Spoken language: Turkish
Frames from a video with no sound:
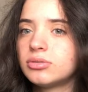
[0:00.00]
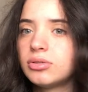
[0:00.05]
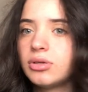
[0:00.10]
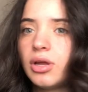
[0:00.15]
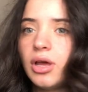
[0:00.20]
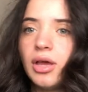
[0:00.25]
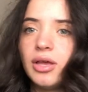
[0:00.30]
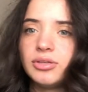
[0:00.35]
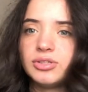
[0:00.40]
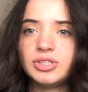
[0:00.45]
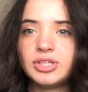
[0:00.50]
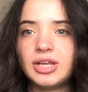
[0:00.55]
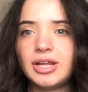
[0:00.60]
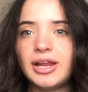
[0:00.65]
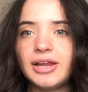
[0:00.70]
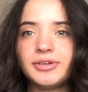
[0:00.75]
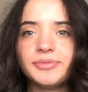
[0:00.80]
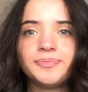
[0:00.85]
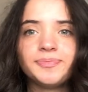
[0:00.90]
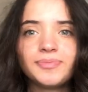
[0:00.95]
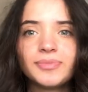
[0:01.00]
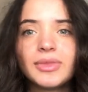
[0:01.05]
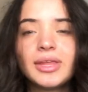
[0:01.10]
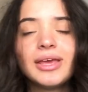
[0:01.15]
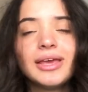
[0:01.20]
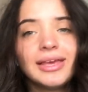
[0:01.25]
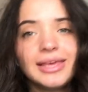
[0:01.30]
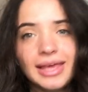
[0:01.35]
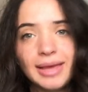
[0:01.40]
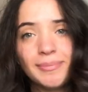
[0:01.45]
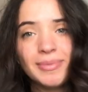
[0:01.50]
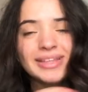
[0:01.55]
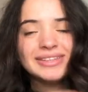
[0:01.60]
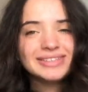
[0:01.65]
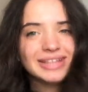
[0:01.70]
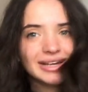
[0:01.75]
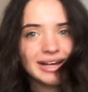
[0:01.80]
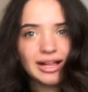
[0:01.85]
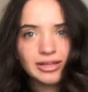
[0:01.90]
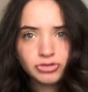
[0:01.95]
Ha şeyler. Ya beni
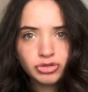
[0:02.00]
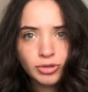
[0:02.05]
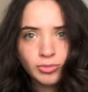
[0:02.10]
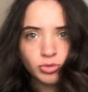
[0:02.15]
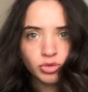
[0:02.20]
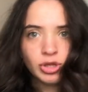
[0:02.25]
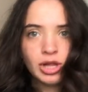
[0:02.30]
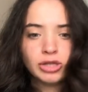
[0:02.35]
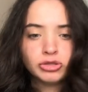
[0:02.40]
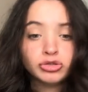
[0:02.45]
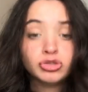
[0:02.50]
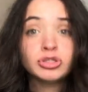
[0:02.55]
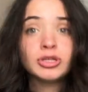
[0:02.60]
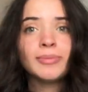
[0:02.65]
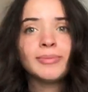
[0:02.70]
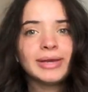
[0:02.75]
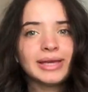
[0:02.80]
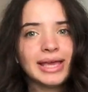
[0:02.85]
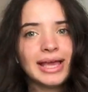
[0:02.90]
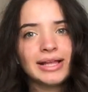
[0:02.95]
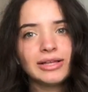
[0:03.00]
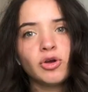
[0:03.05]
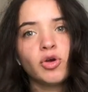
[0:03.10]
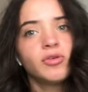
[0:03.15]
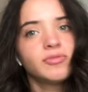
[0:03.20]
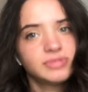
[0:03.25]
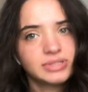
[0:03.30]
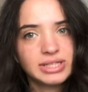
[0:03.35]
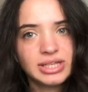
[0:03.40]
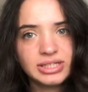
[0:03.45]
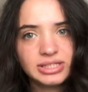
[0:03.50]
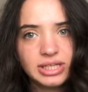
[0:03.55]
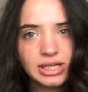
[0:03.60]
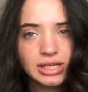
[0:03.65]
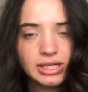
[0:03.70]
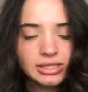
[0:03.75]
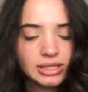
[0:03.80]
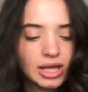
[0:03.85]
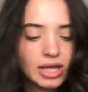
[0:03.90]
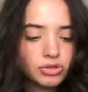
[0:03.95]
daraltıyor, bunaltıyor. O yüzden ben genelde oversize
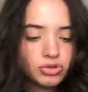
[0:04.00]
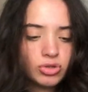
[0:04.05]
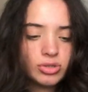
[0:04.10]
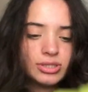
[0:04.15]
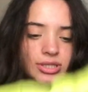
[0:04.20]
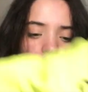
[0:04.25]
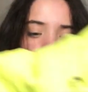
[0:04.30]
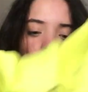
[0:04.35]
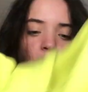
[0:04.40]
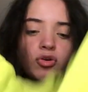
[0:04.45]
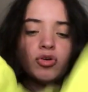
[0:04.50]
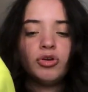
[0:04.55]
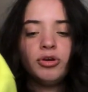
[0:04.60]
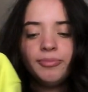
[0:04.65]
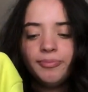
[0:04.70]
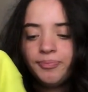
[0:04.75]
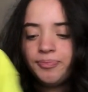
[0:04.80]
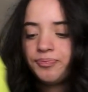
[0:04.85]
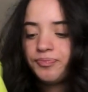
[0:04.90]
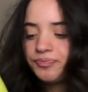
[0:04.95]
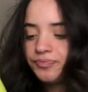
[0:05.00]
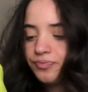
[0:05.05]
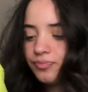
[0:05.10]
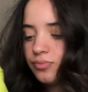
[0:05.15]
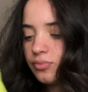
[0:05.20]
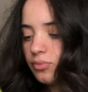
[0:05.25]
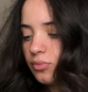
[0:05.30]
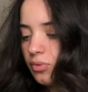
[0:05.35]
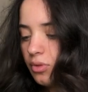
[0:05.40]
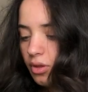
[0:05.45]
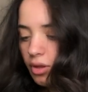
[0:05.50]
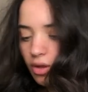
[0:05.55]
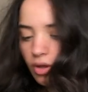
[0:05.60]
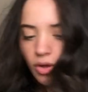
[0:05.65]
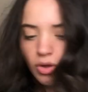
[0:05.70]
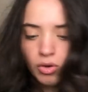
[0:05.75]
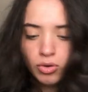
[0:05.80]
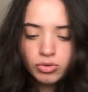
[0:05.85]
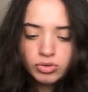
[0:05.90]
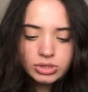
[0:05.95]
şeyleri daha çok seviyorum.
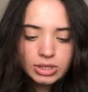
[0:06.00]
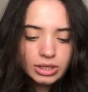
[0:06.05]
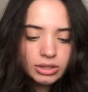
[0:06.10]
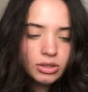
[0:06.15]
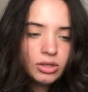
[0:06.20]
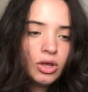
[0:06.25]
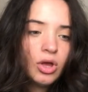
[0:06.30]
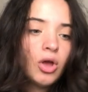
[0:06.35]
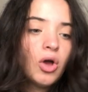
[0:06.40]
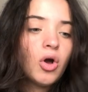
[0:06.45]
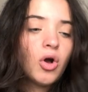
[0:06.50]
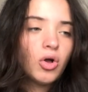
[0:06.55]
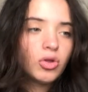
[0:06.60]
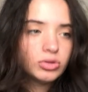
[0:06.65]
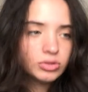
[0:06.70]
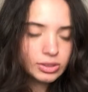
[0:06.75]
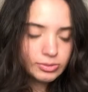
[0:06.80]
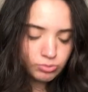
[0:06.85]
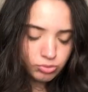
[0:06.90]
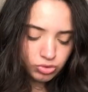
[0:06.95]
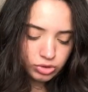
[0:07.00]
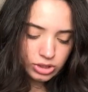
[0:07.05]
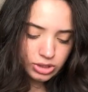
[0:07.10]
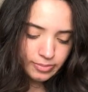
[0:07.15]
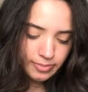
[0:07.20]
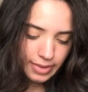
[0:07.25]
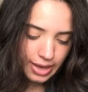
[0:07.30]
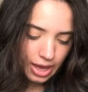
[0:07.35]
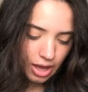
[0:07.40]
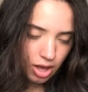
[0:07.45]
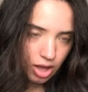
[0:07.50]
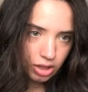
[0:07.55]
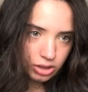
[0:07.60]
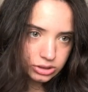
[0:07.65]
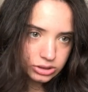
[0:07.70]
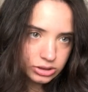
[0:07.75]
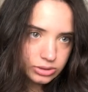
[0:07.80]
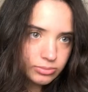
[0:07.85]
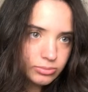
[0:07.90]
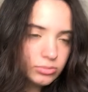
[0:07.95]
O yüzden onla, bunları M
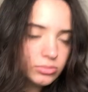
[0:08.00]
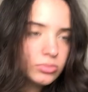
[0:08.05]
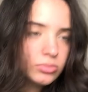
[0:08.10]
aldım.